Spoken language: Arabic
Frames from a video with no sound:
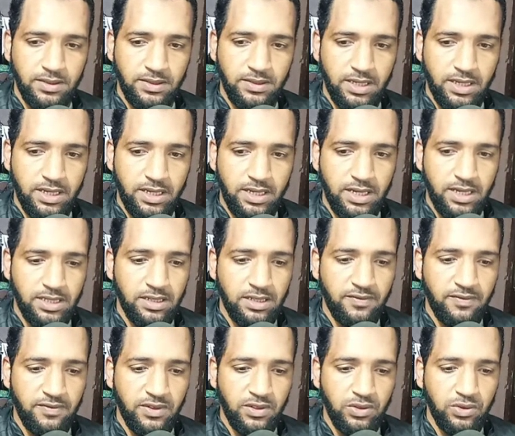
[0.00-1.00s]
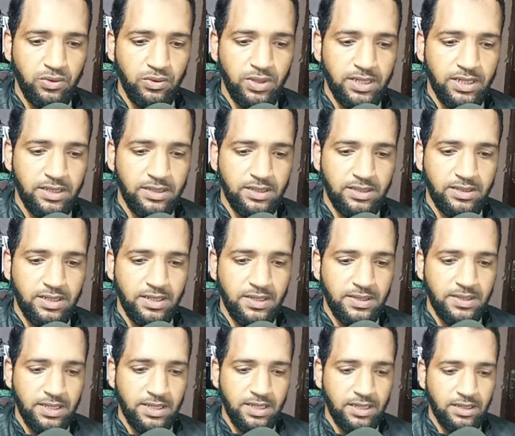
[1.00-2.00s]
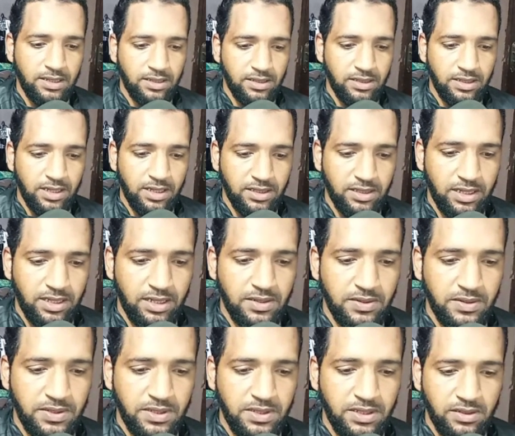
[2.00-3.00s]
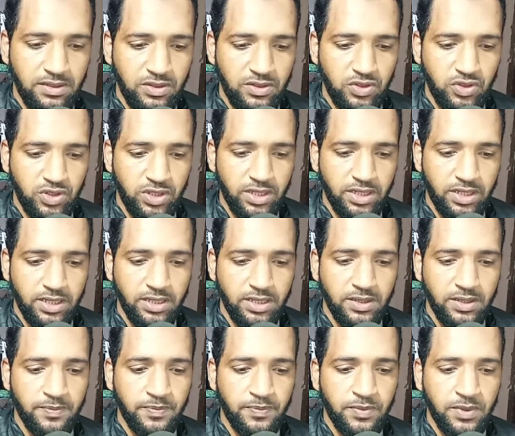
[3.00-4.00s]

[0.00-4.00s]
ترى هذا الفيديو لا تنسى الضغط على زر اشتراك